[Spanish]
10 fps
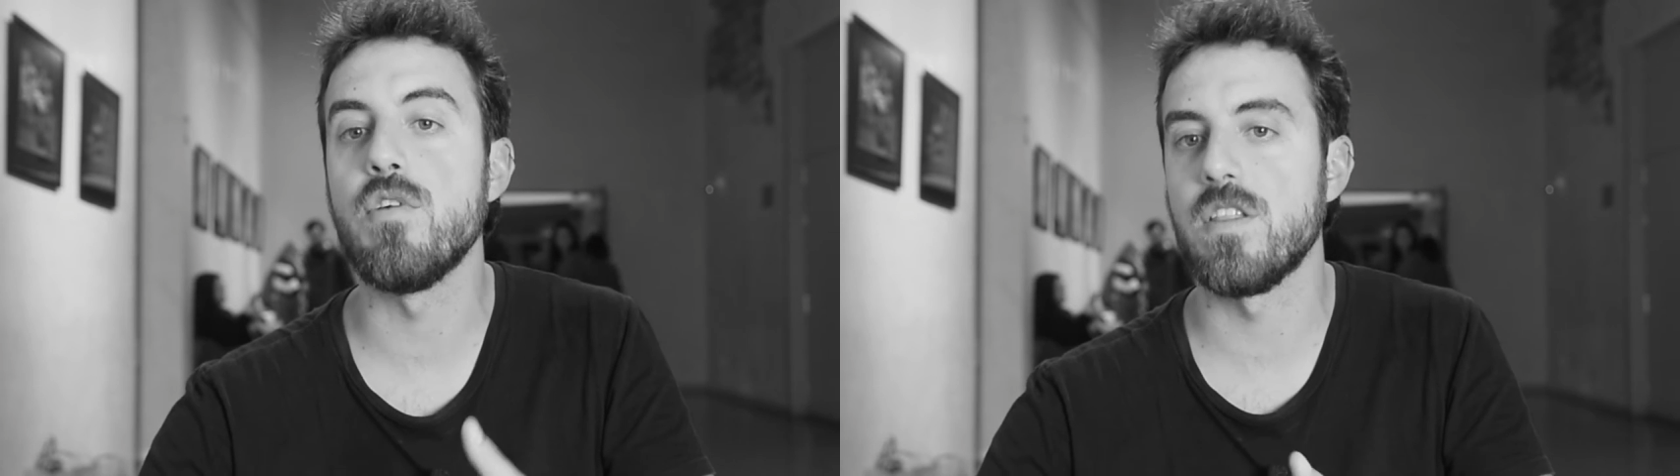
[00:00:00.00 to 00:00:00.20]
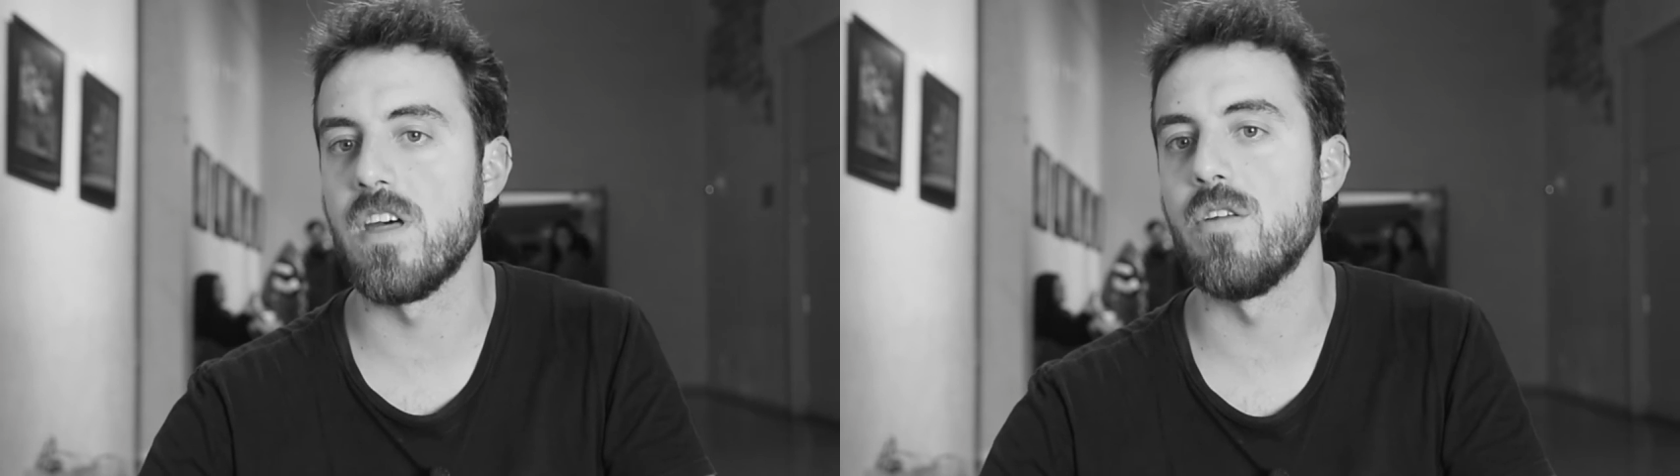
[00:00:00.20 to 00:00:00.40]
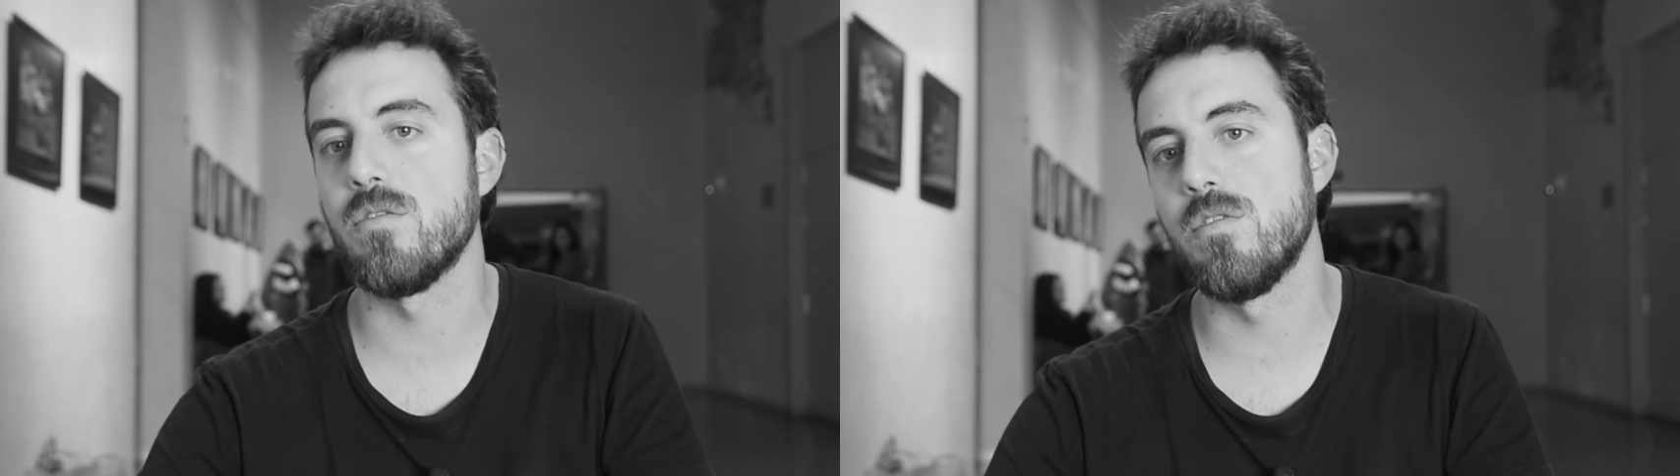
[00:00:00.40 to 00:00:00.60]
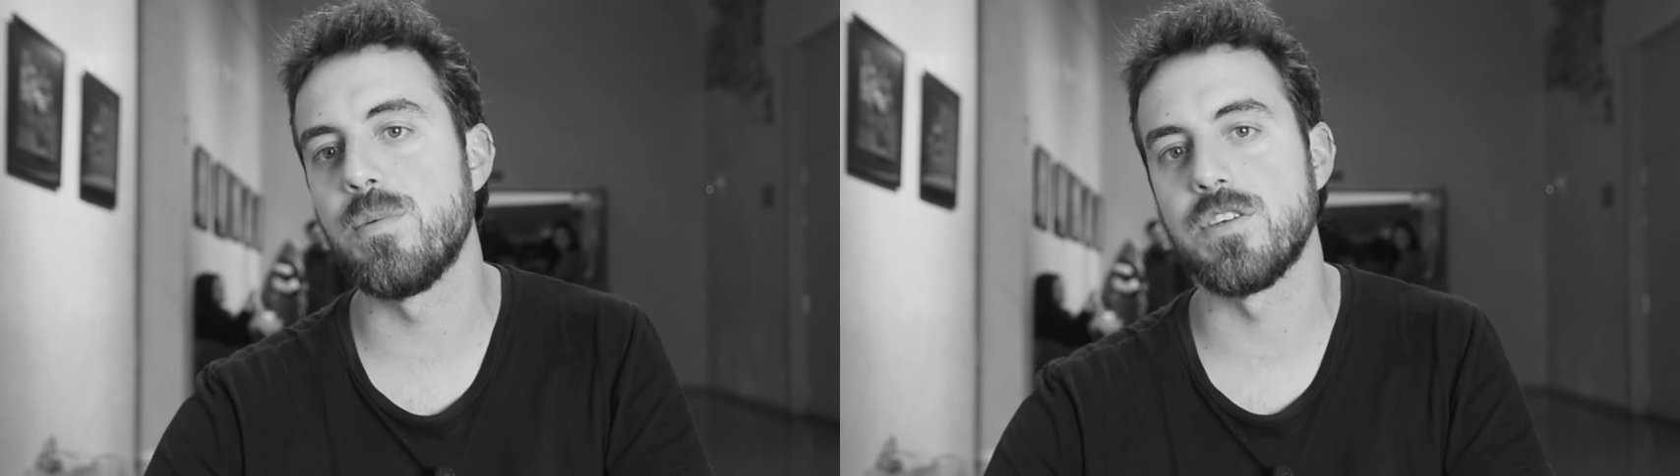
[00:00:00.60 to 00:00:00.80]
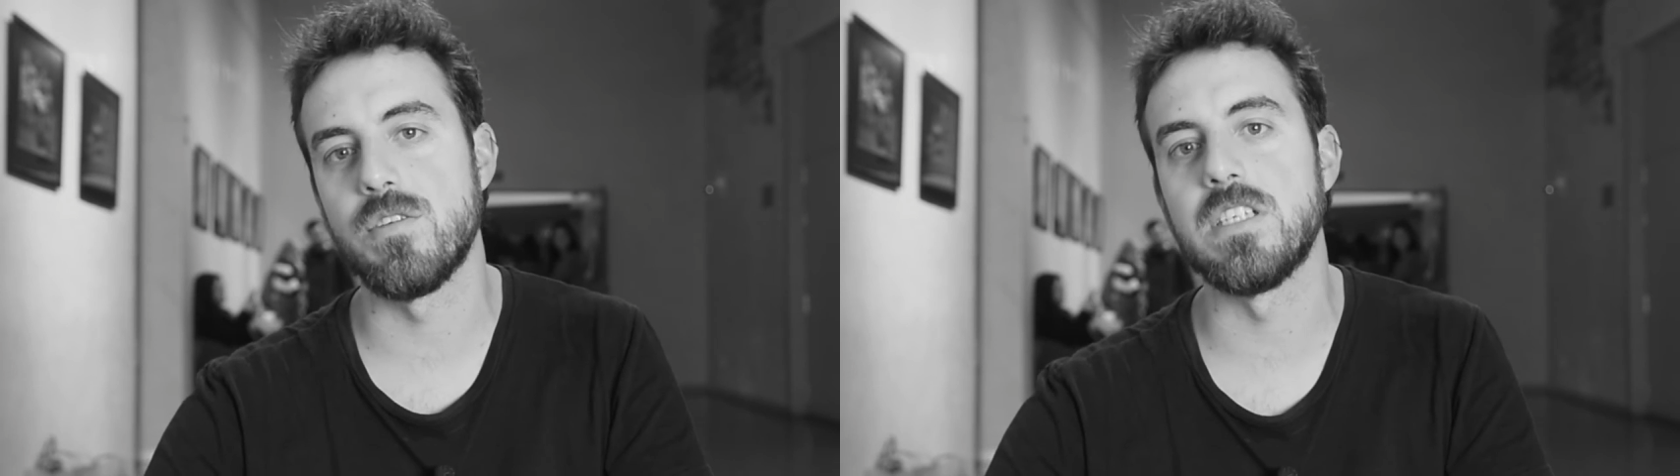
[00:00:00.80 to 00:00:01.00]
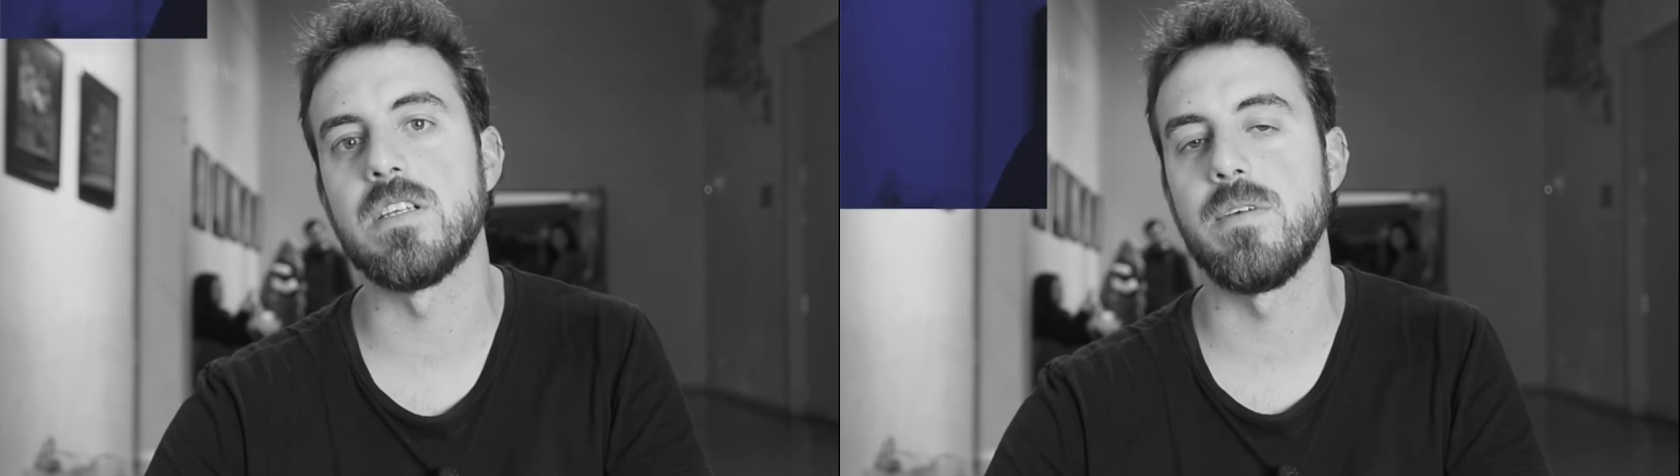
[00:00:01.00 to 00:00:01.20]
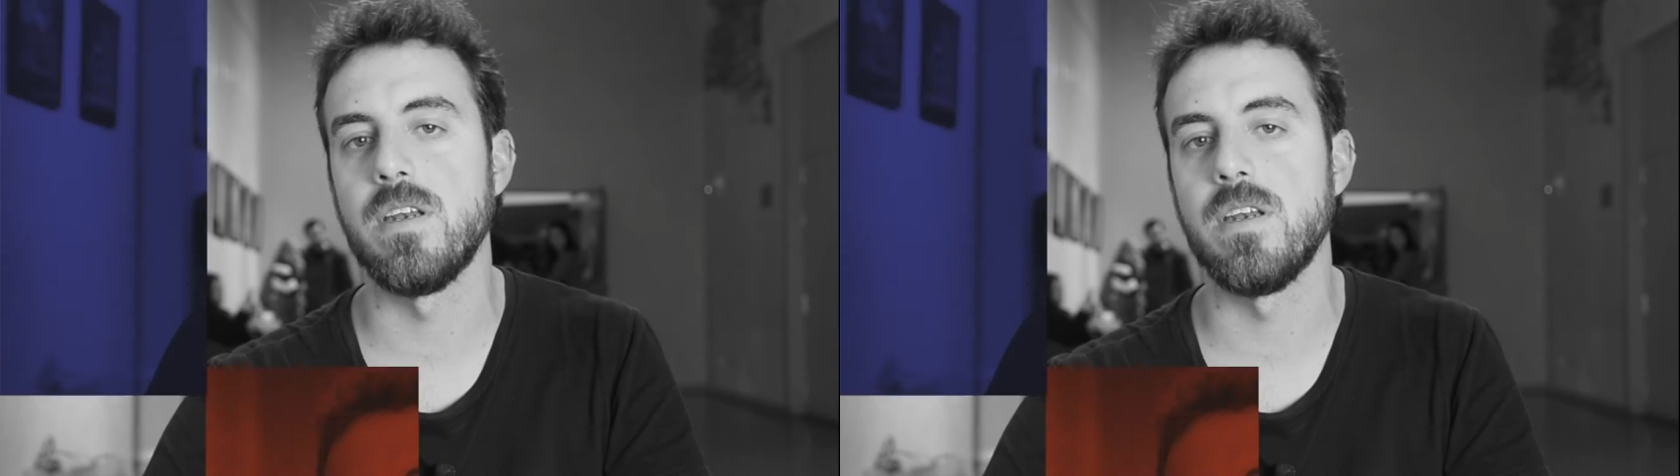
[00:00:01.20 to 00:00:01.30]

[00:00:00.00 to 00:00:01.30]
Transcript: fuerza, ¿no? Como personas